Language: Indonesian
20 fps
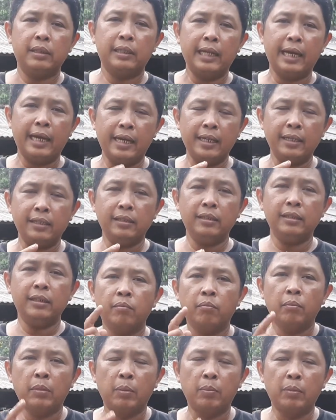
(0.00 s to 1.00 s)
dan
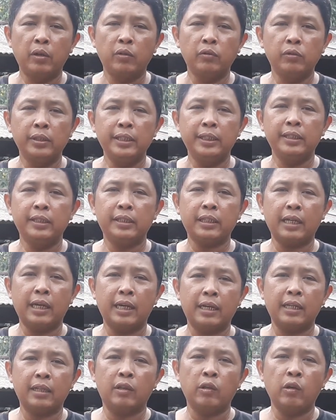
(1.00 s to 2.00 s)
memenuhi
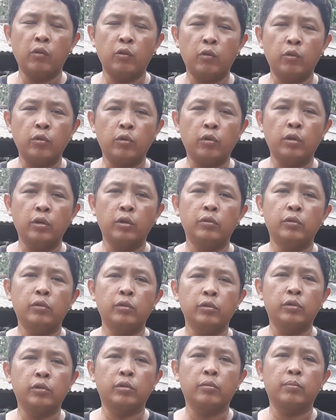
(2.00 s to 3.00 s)
syarat rukun
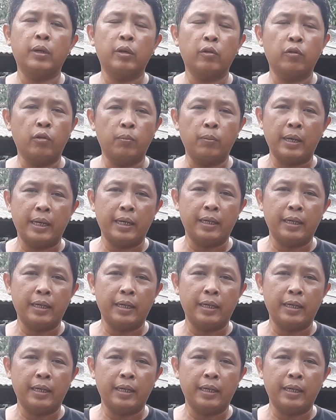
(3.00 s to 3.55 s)
untuk berburu.